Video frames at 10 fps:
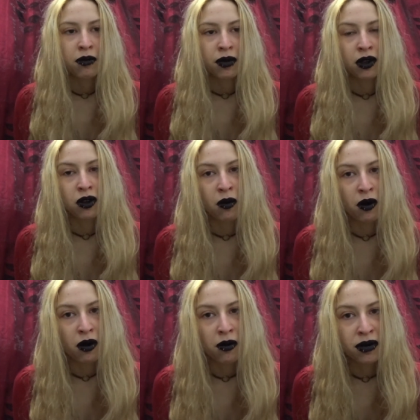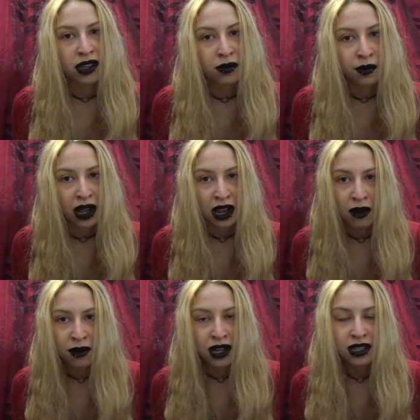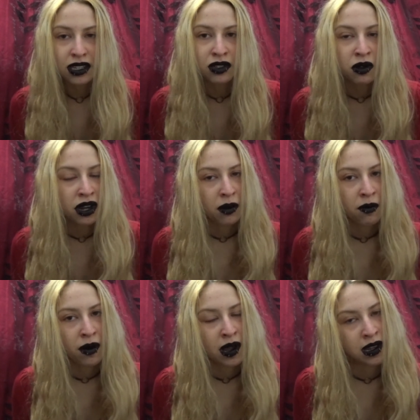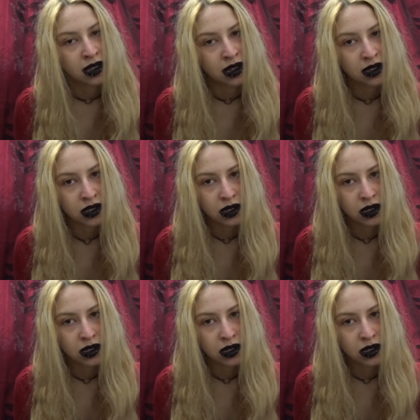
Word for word: pero como mis palabras no eran válidas